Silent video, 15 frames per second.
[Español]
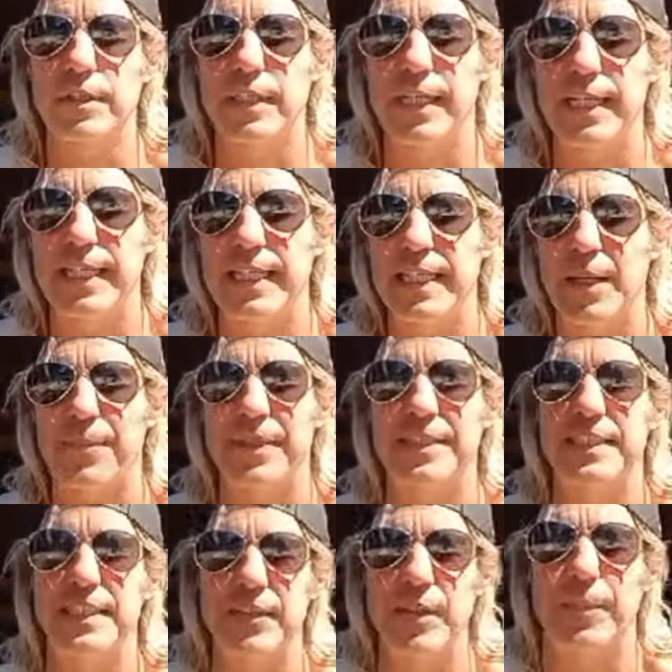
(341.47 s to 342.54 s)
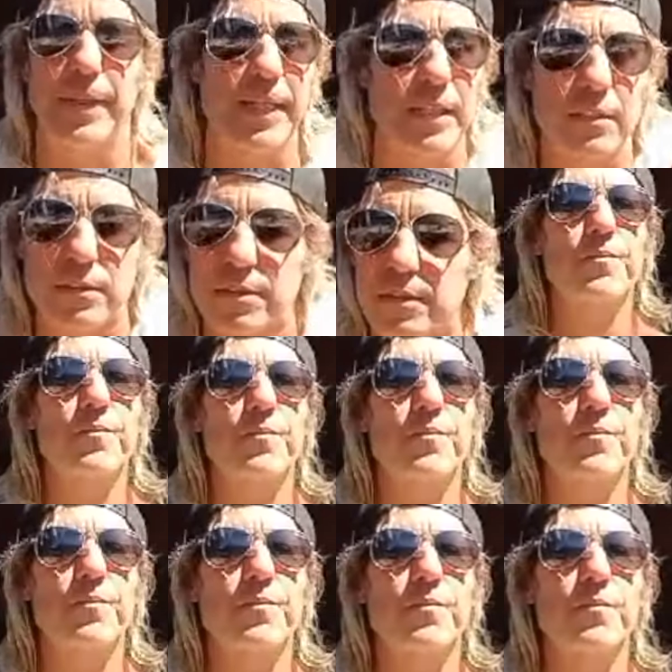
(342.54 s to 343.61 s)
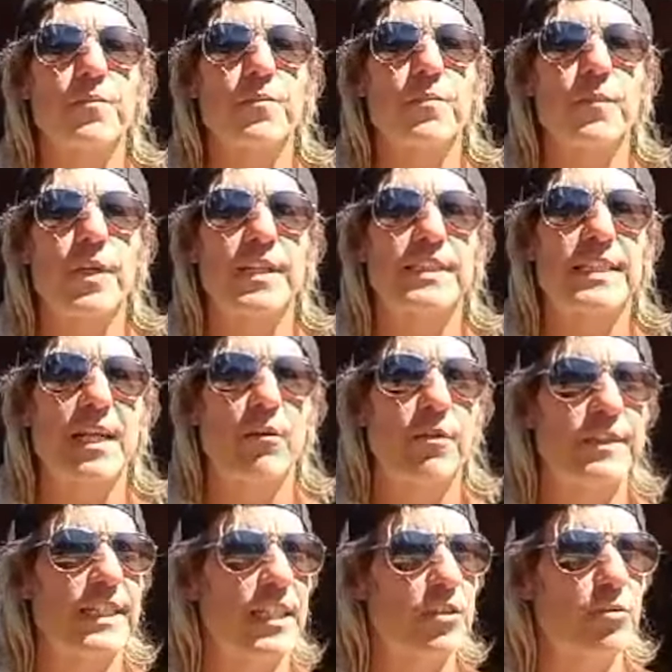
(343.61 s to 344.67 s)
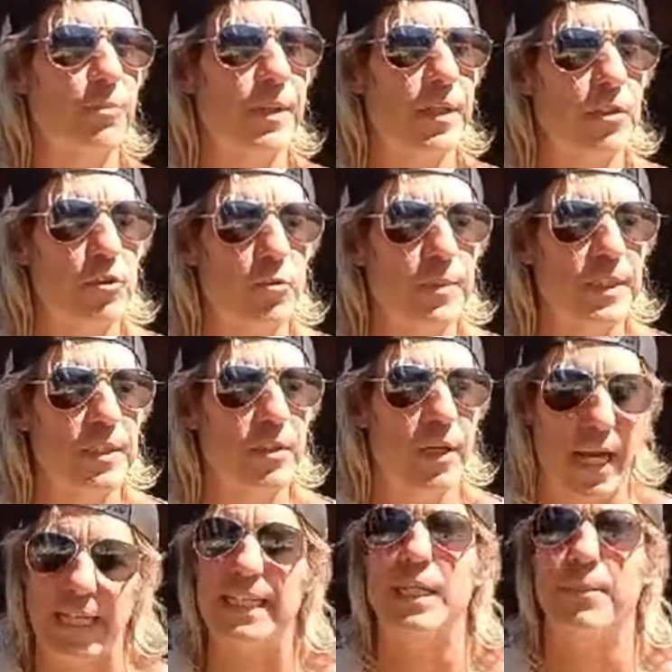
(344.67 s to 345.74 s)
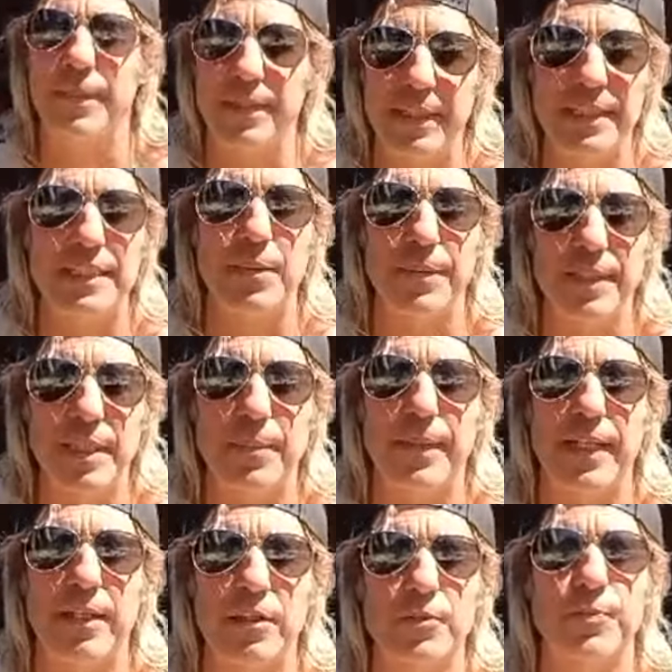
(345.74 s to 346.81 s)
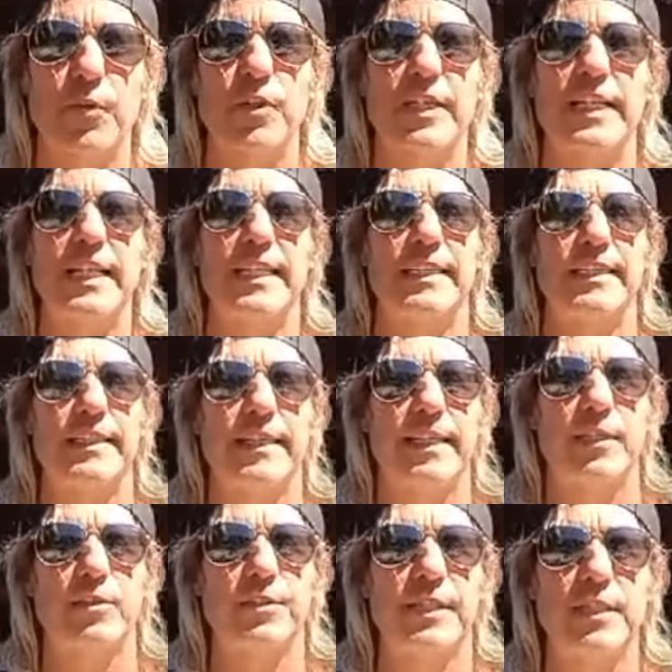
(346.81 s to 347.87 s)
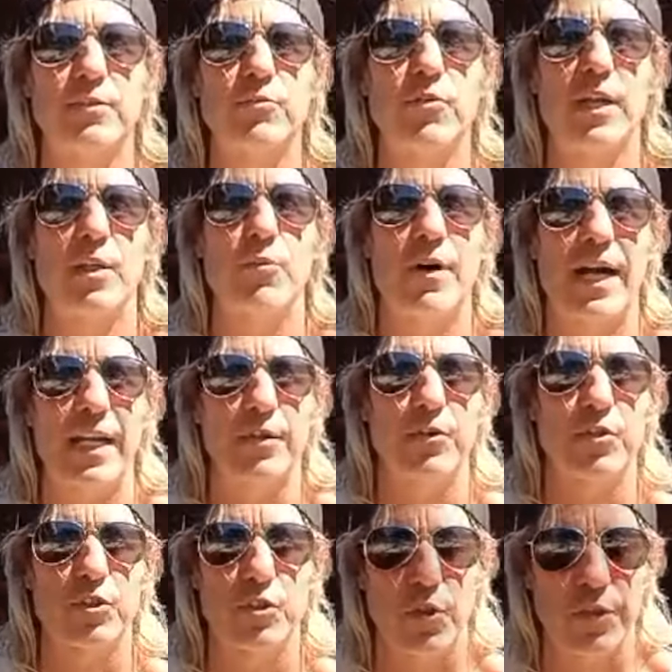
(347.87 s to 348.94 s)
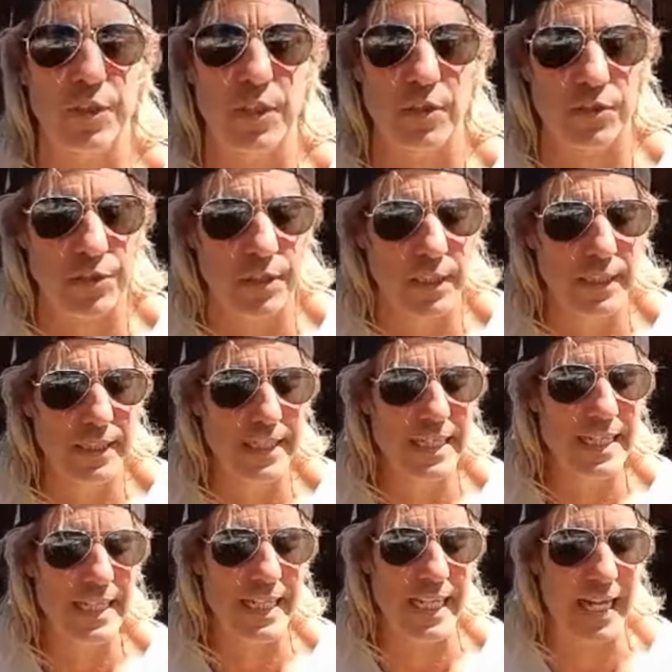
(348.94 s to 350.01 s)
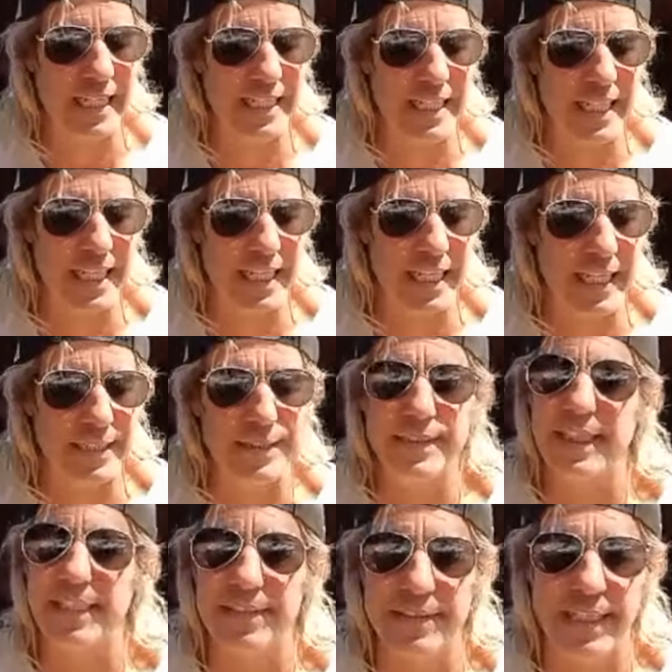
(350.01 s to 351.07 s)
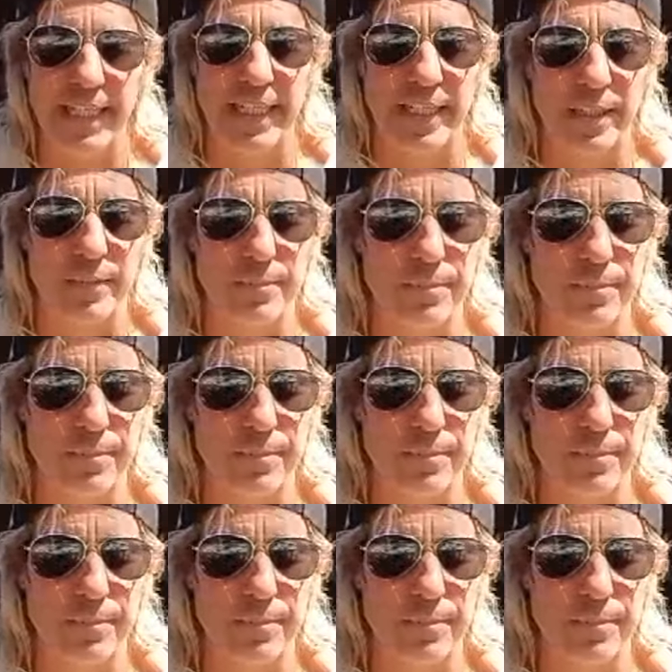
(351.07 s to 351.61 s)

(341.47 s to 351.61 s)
quieren aprender de perros. Es que aunque tengas un perro sumiso, hay que aprender también de perros porque ellos tienen un lenguaje y unos códigos que hay que entender.